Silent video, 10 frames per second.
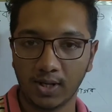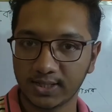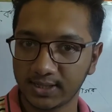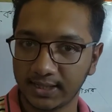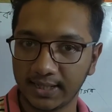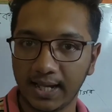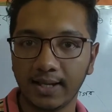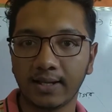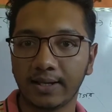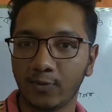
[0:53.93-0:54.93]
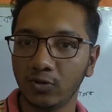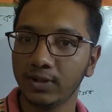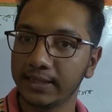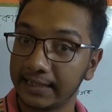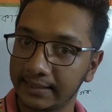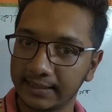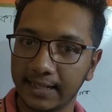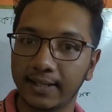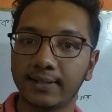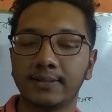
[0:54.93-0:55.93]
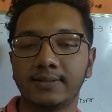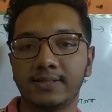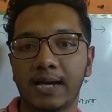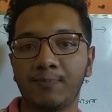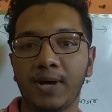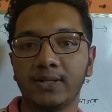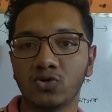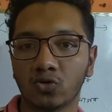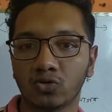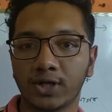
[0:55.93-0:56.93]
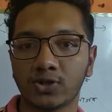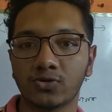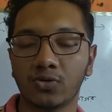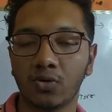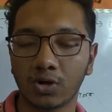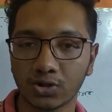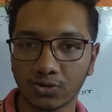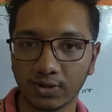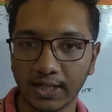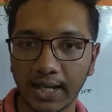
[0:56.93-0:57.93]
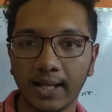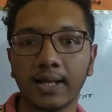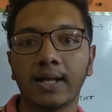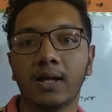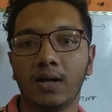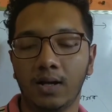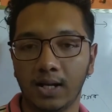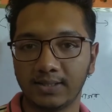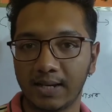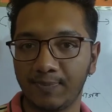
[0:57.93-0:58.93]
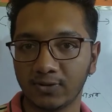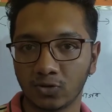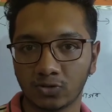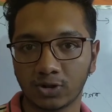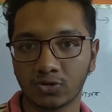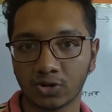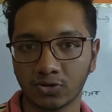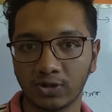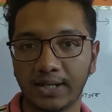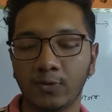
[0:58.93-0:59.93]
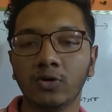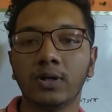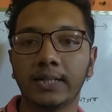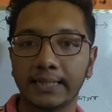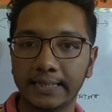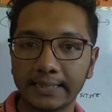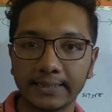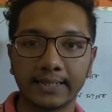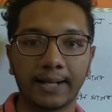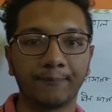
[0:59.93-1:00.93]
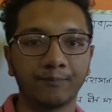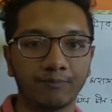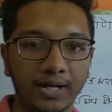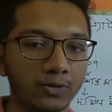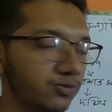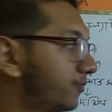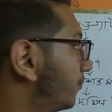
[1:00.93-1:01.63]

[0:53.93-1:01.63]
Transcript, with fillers: অস্ট্রেলিয়া এবং ইন্ডিয়া জাপান যুক্তরাষ্ট্র অস্ট্রেলিয়া জাপান যুক্তরাষ্ট্র অস্ট্রেলিয়া এবং ইন্ডিয়া ভারত